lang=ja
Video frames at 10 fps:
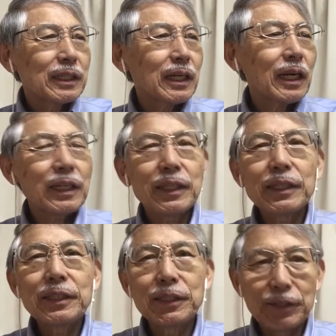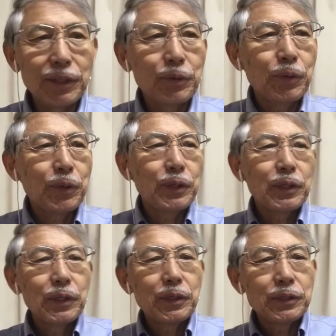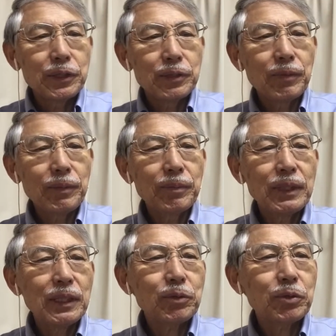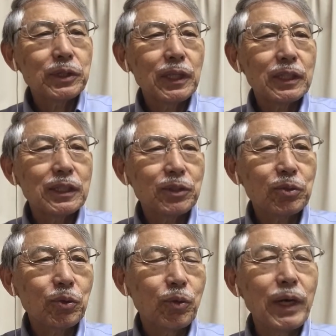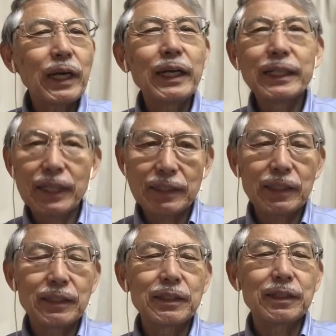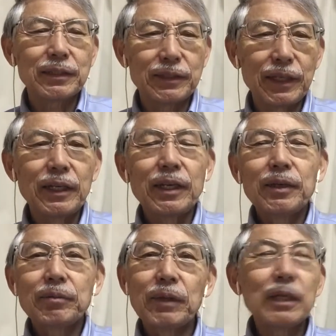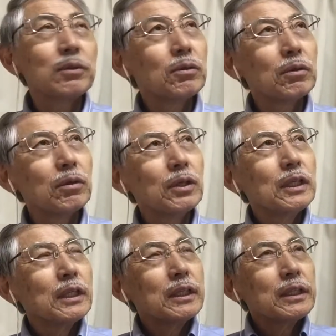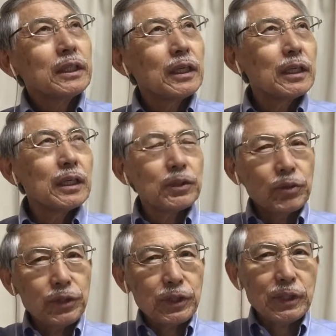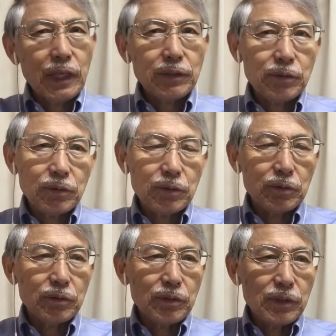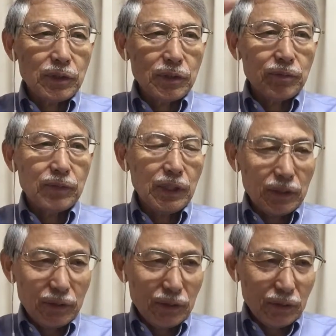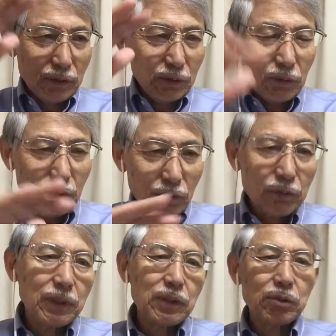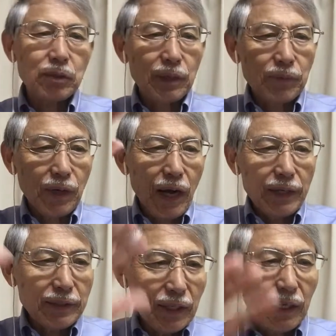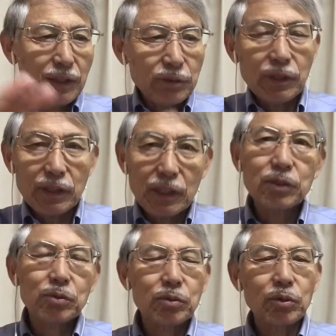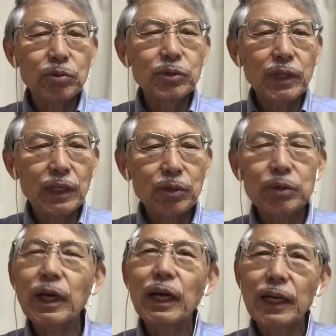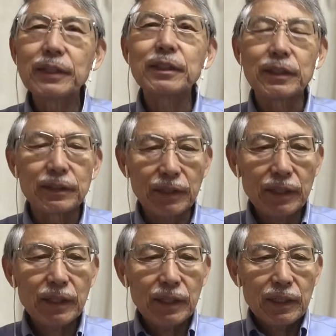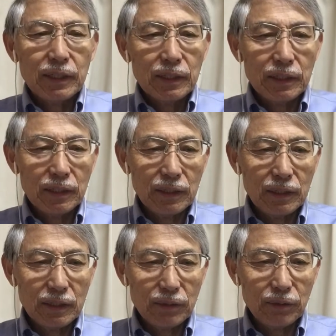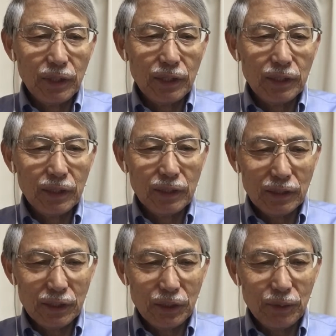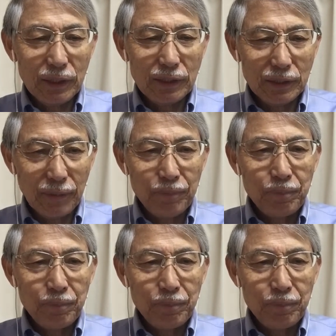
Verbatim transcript: かなりですね今までと違ってちょっと若い方でですねまああの、えー、といちランクまあひとっ飛びというかもう間が抜けてちょっと飛んだような感じですね。えー、と年齢的にはですね、